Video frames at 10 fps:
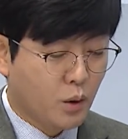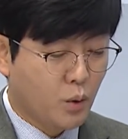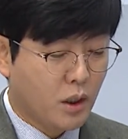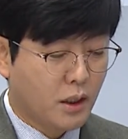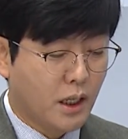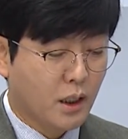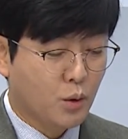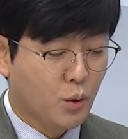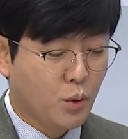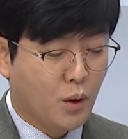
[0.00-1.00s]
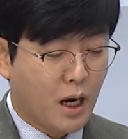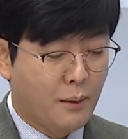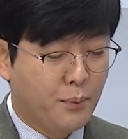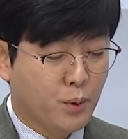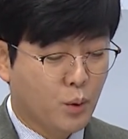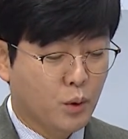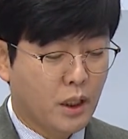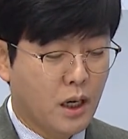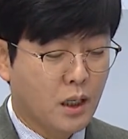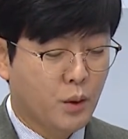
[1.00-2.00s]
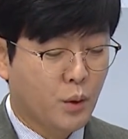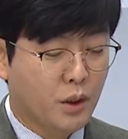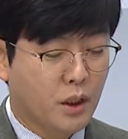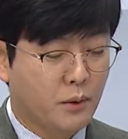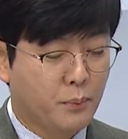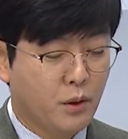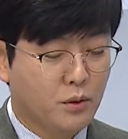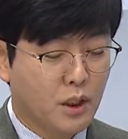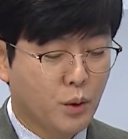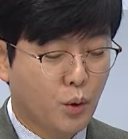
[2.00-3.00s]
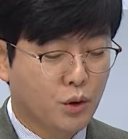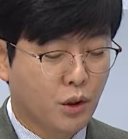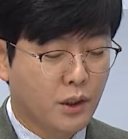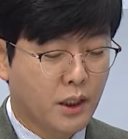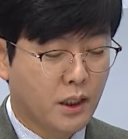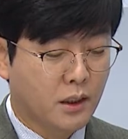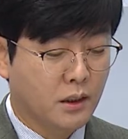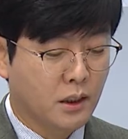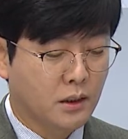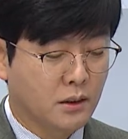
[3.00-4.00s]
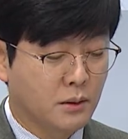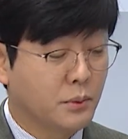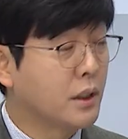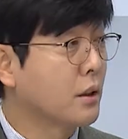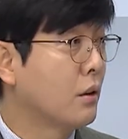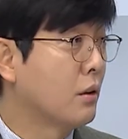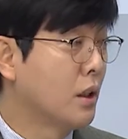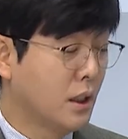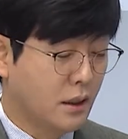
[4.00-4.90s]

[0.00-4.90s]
또한 대학도 앞으로 대학 교육이 평생 교육을 전환해야 한다는 의미에서